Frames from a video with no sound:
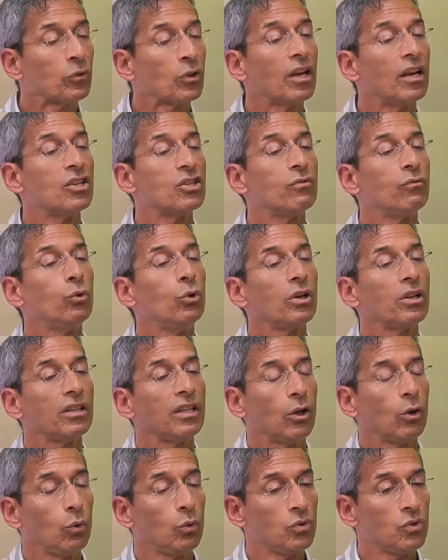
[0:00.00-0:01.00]
Es
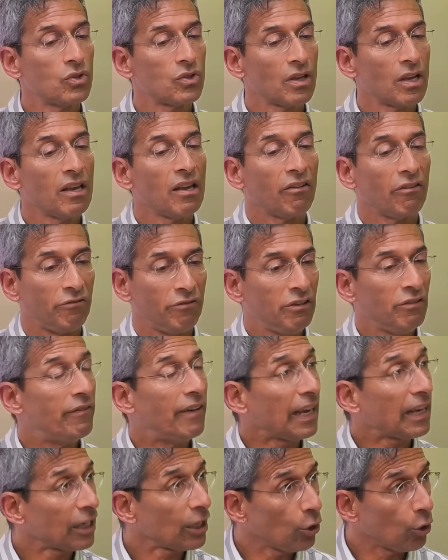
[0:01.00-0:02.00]
wurde uns wie
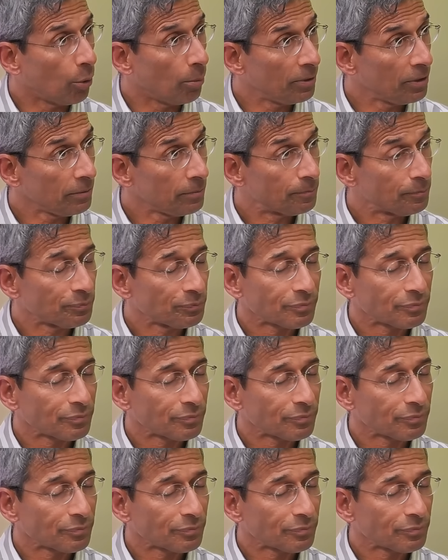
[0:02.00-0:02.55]
weggenommen